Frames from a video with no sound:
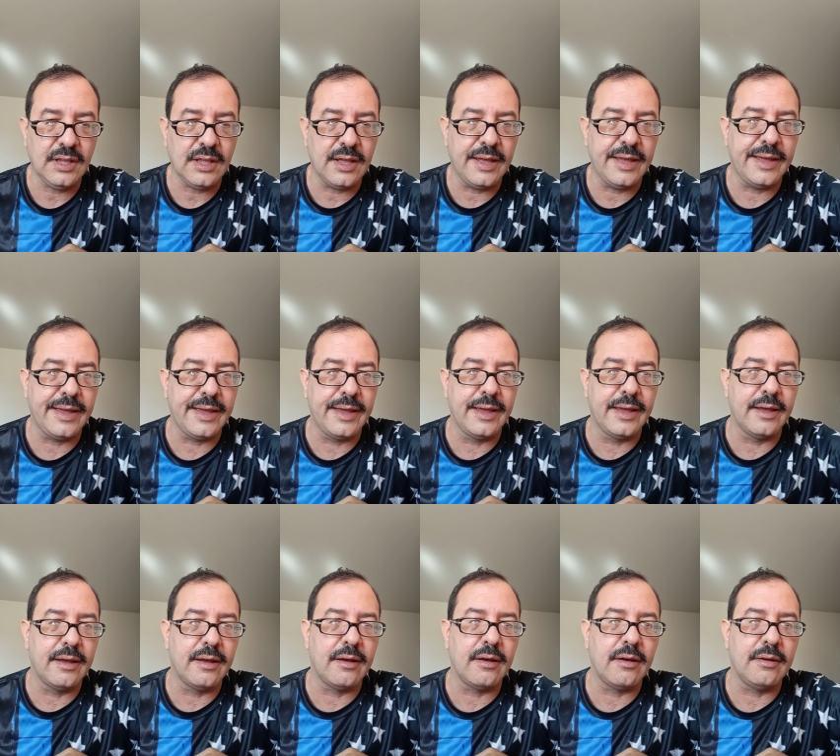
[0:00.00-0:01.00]

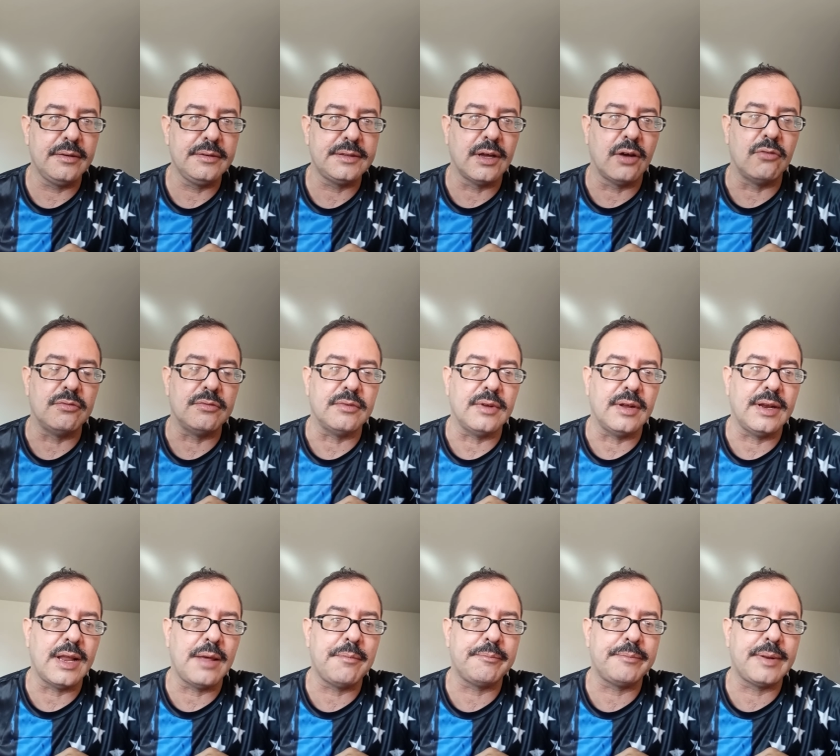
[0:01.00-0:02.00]
É, então,
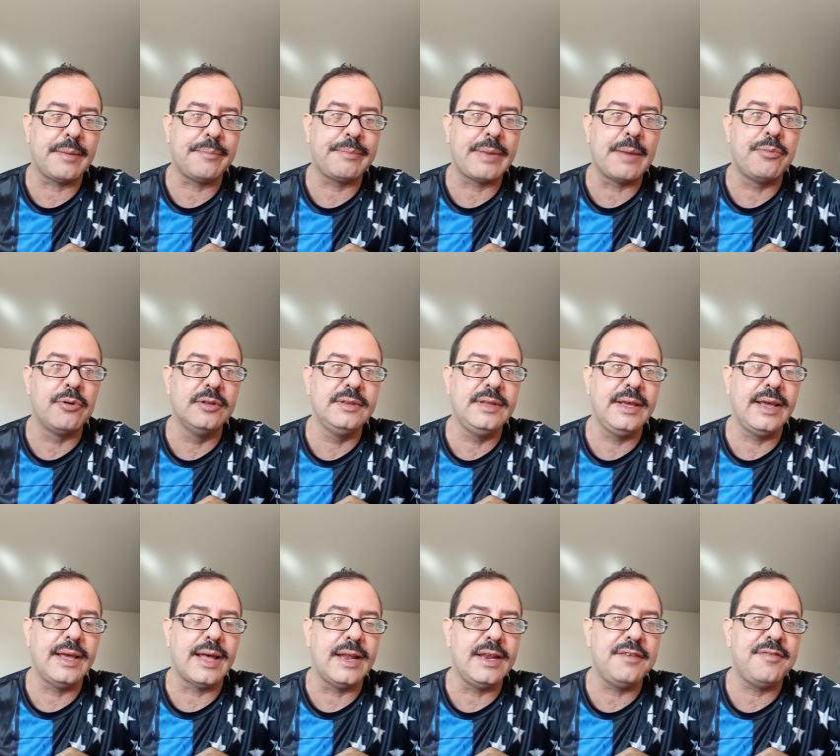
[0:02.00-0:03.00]
para
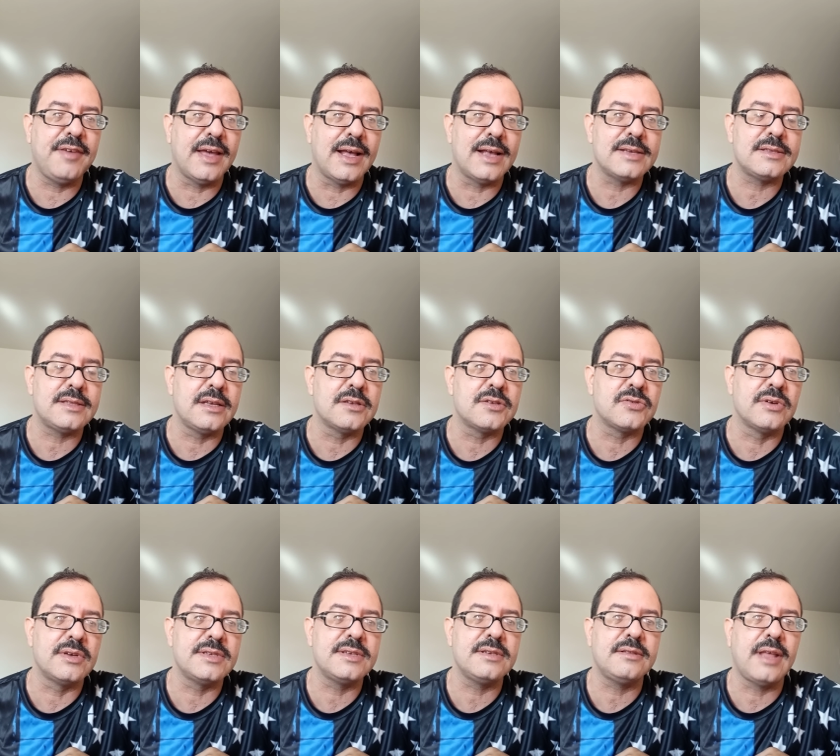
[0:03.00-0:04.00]
poder aliviar as
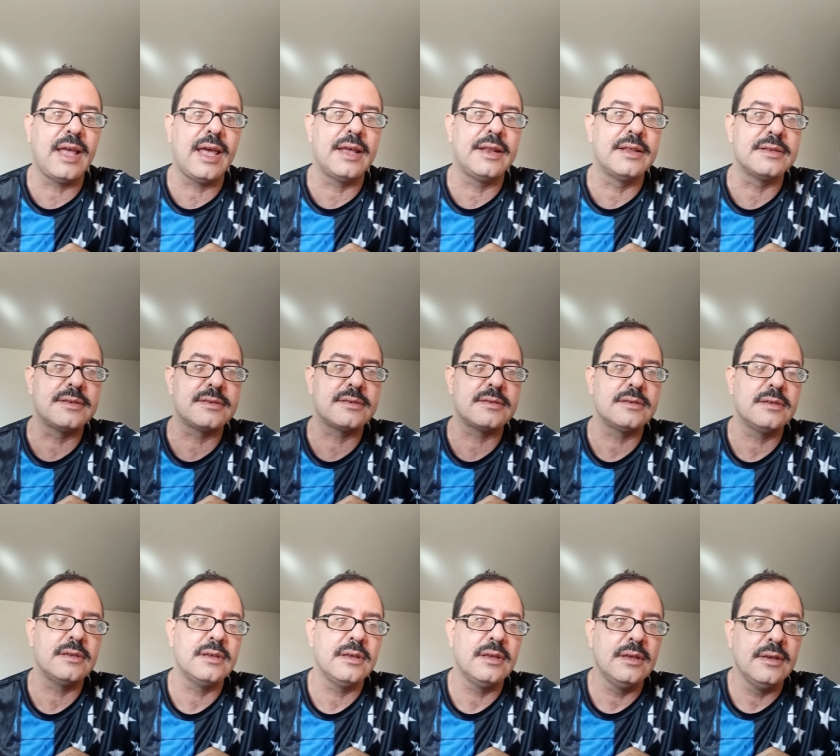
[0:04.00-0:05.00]
tensões internas,
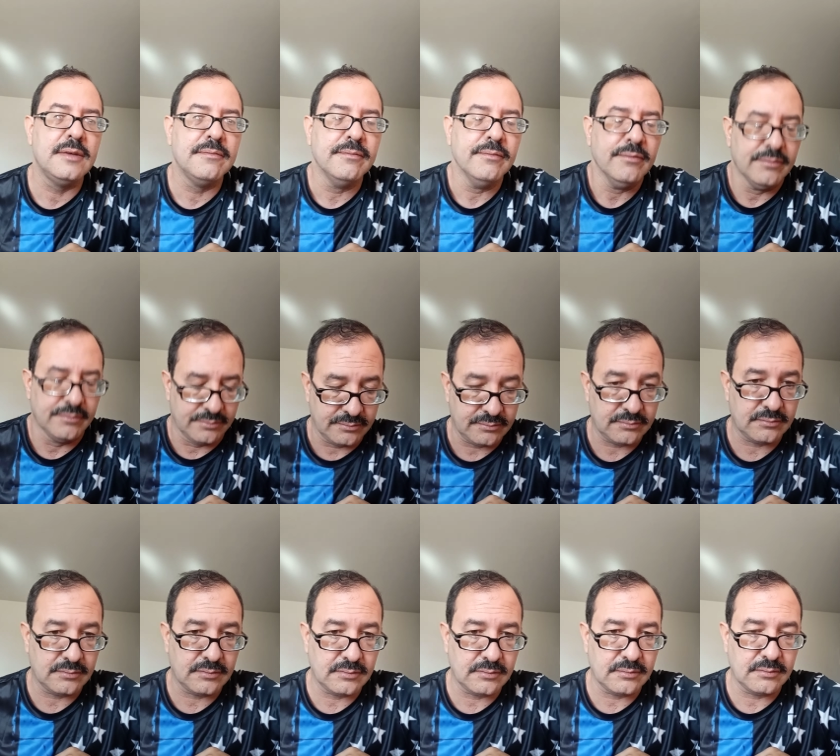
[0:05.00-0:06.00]

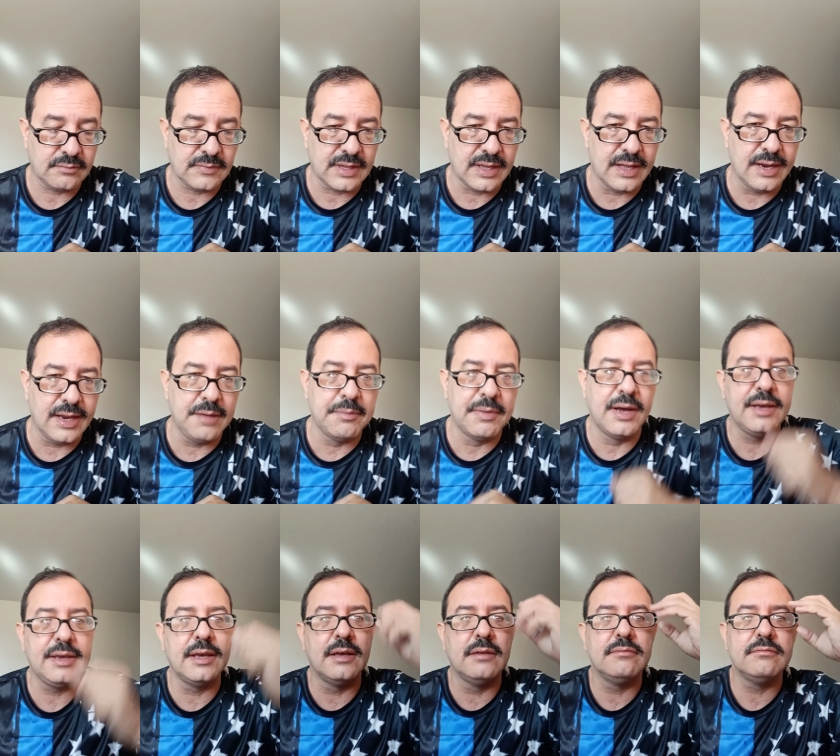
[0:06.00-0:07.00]
a
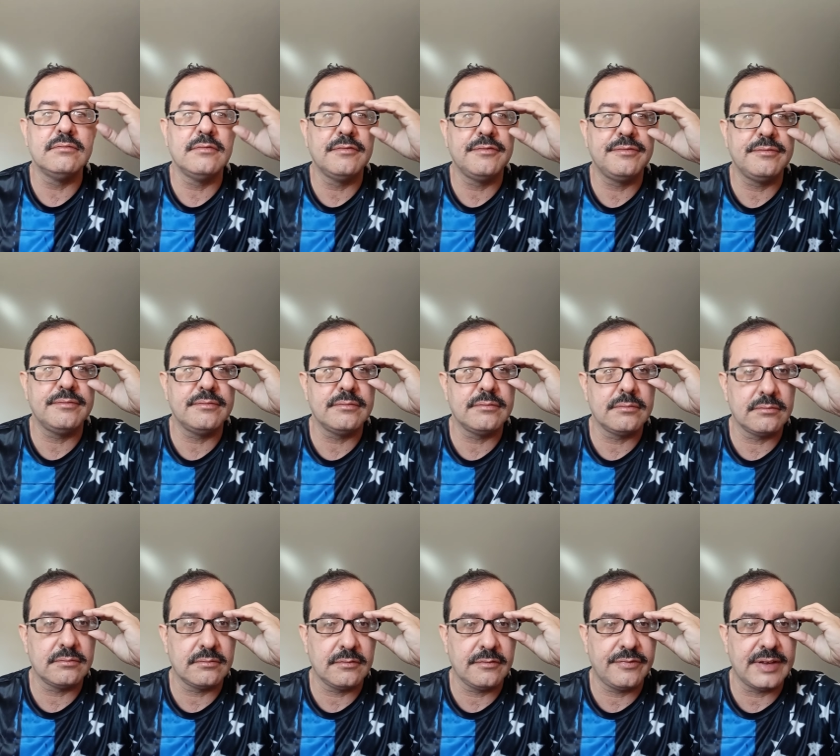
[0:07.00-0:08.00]
Alemanha
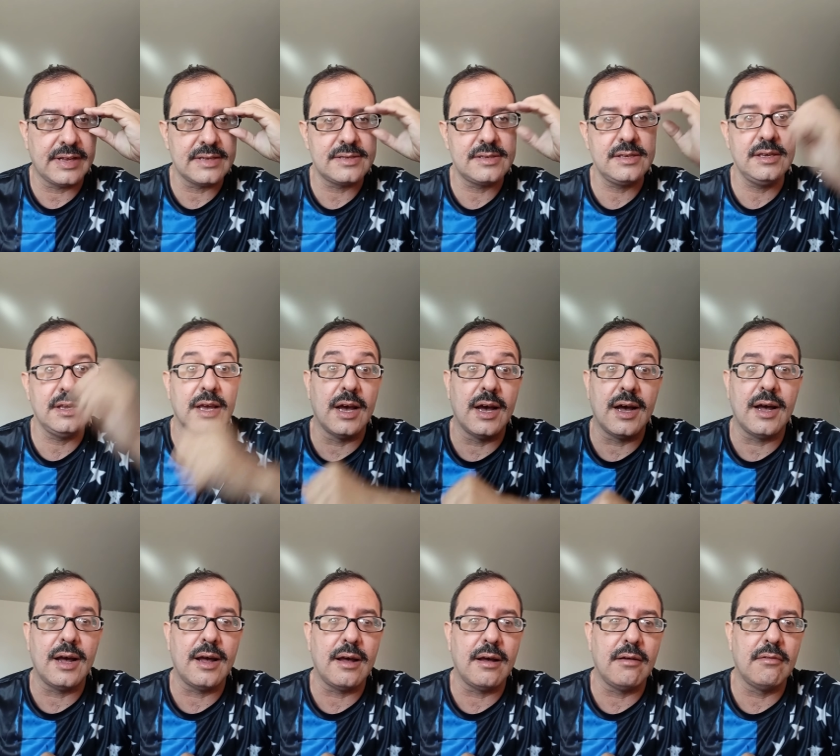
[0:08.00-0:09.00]
fazia
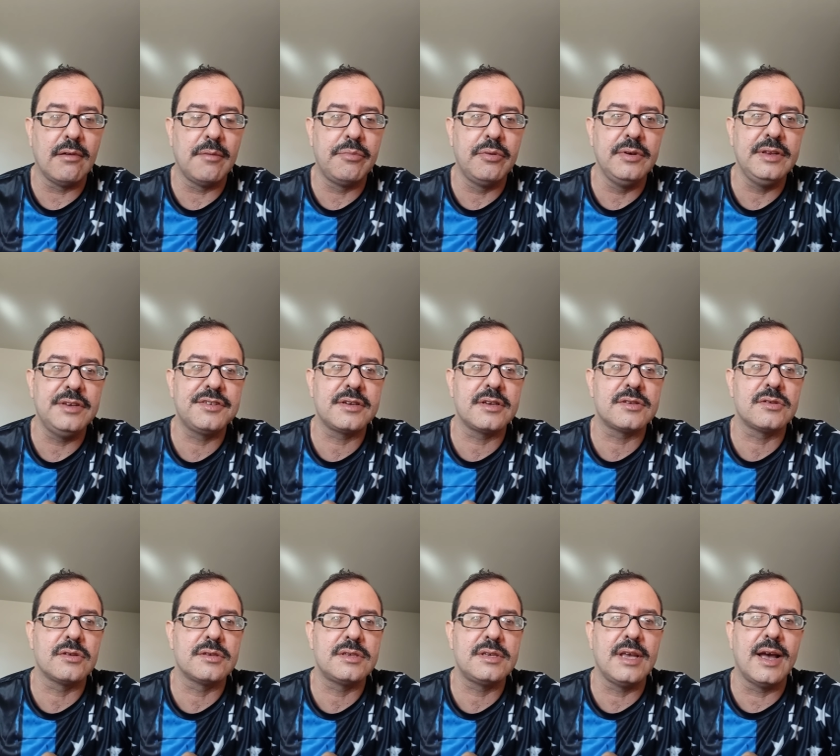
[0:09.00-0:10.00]
uma política
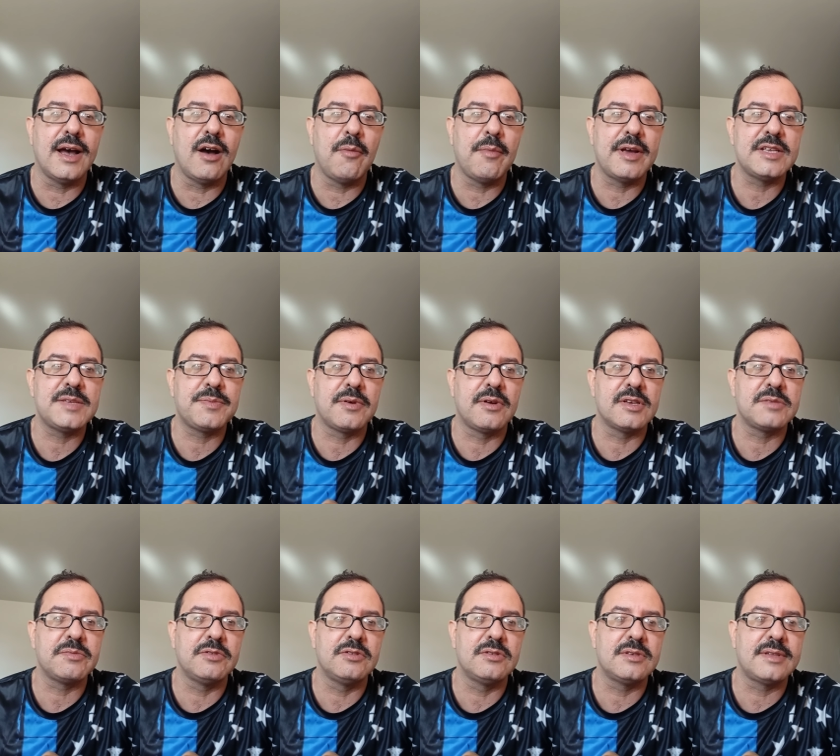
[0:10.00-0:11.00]
social mais
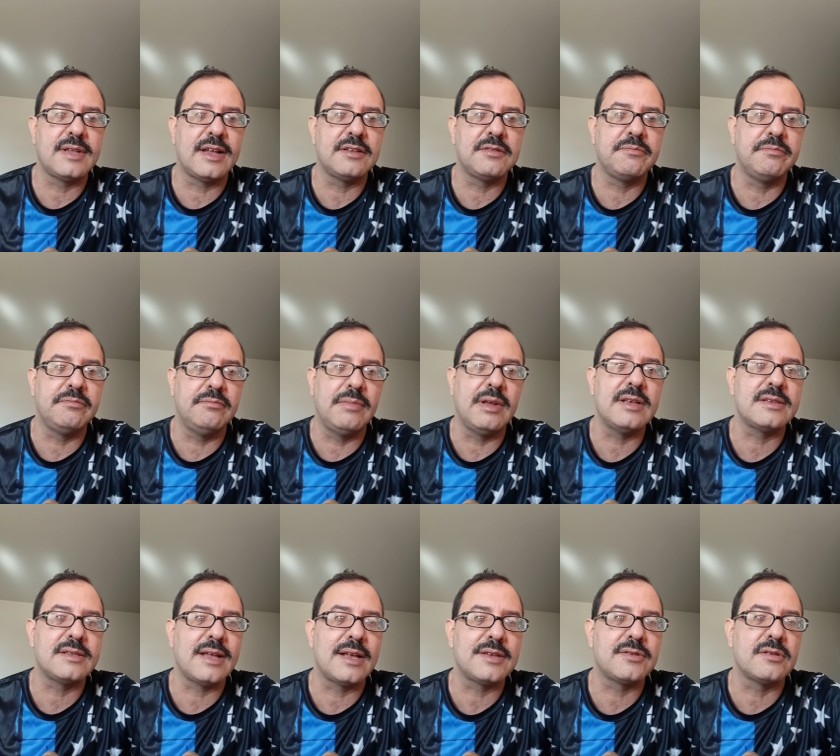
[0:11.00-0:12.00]
próxima do estado do
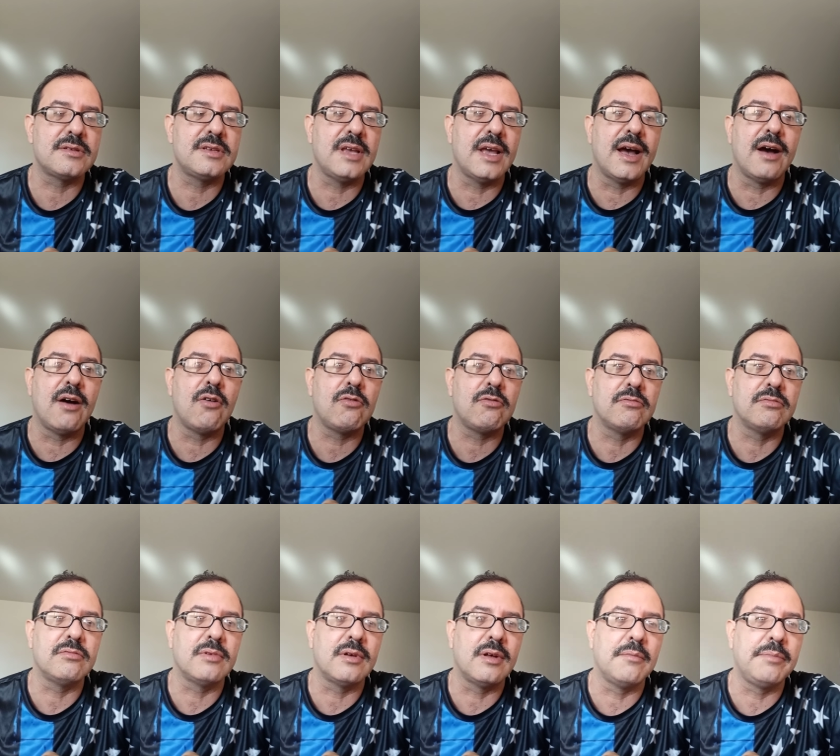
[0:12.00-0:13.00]
bem-estar social, com
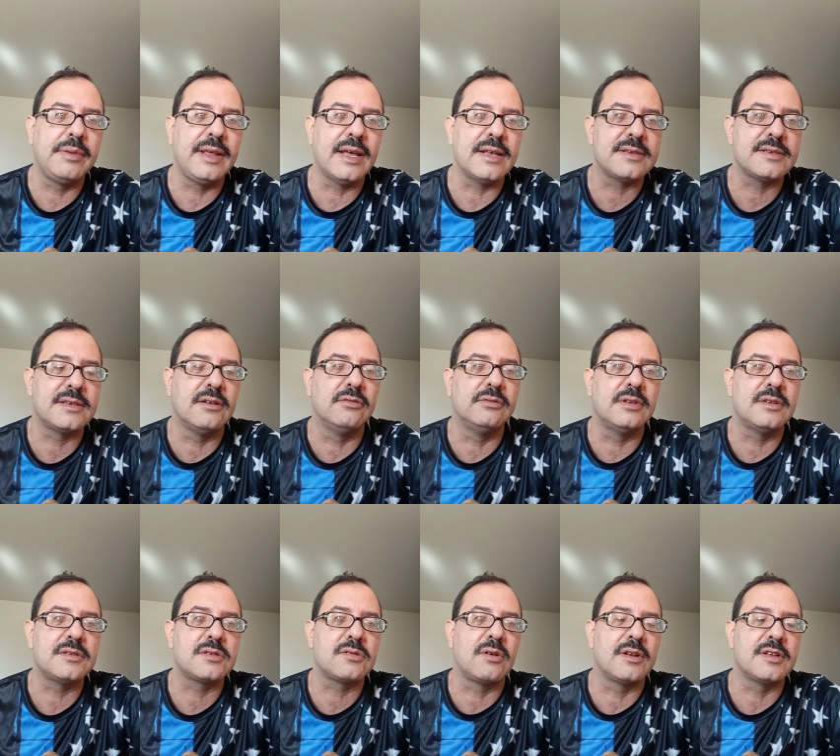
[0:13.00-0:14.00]
ampliação das
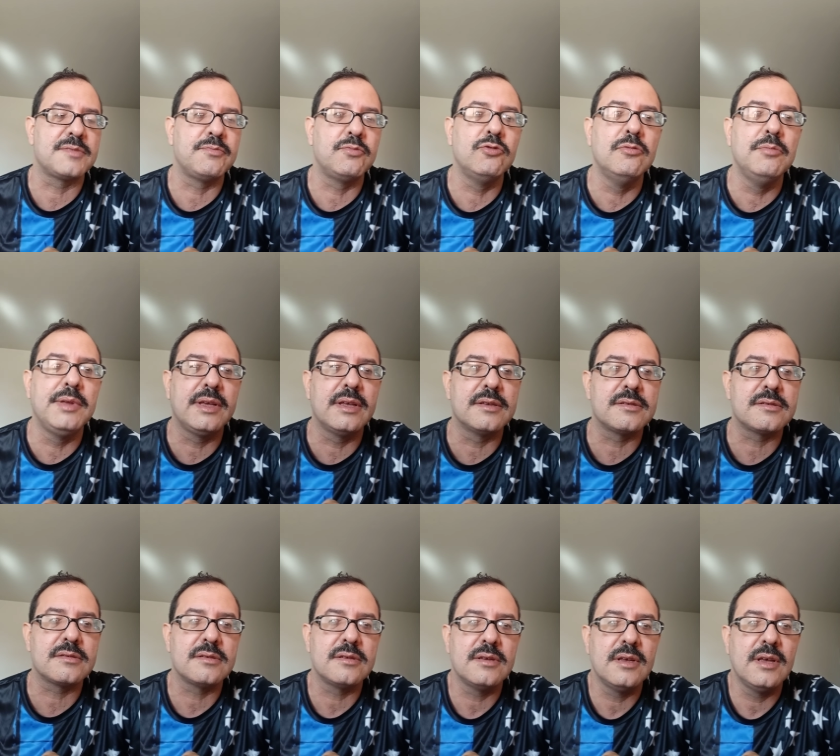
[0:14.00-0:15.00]
escolas
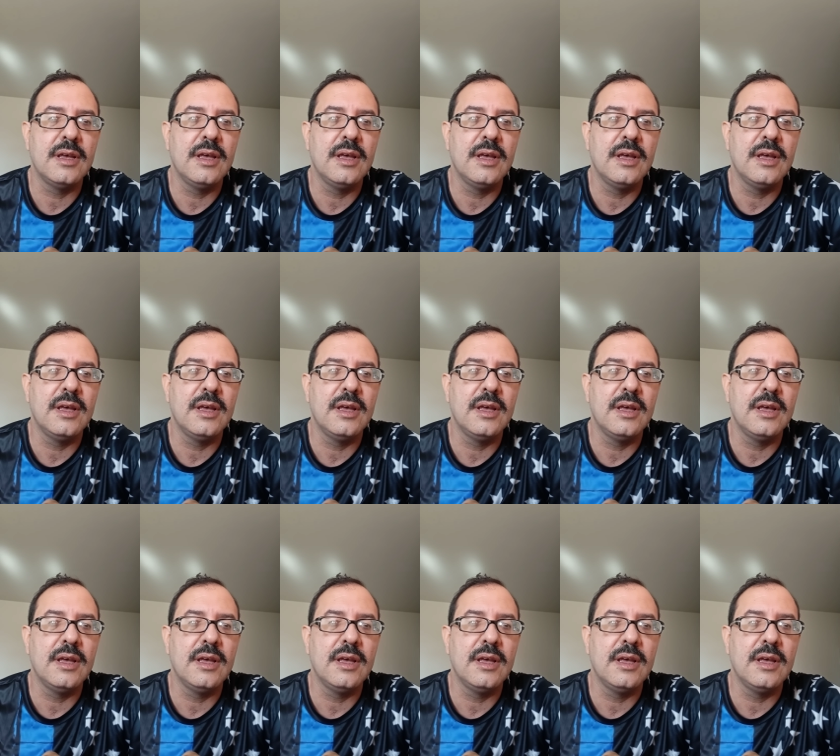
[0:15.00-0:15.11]
públicas,